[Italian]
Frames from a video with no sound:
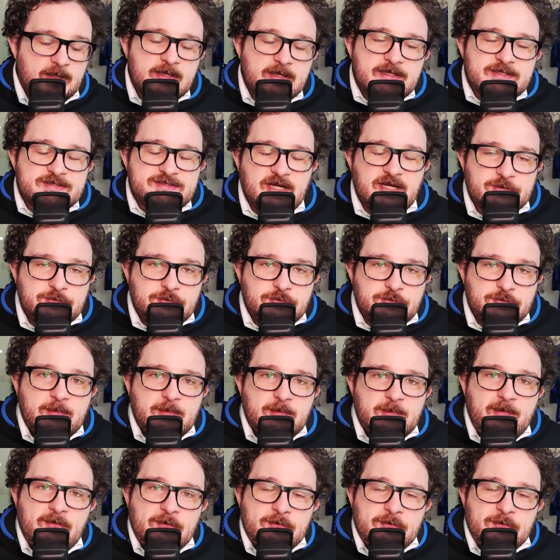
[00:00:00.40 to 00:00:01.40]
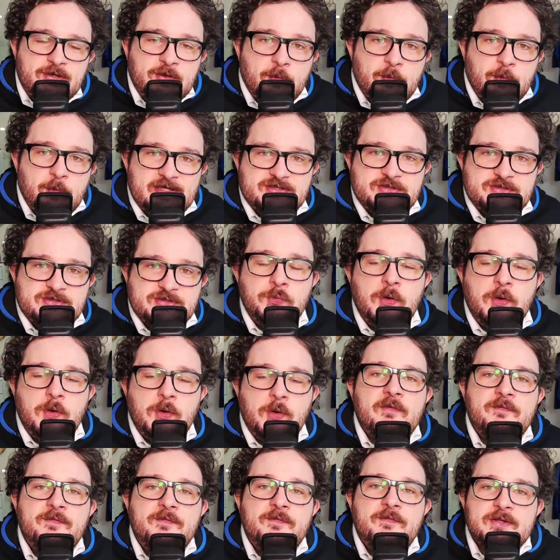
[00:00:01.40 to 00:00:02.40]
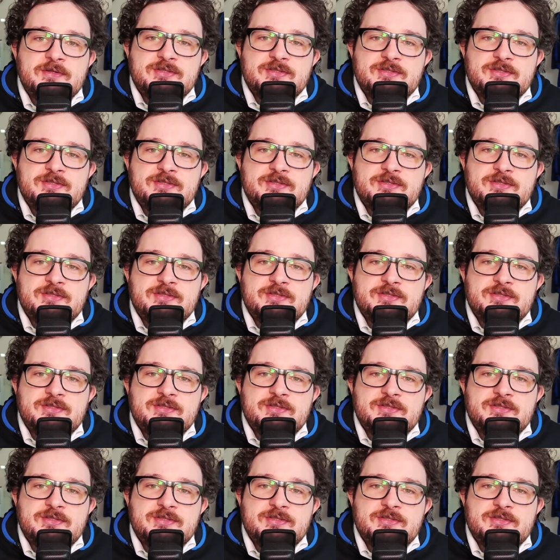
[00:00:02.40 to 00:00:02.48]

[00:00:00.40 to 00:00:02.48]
Ciao a tutti e benvenuti in questo nuovo video.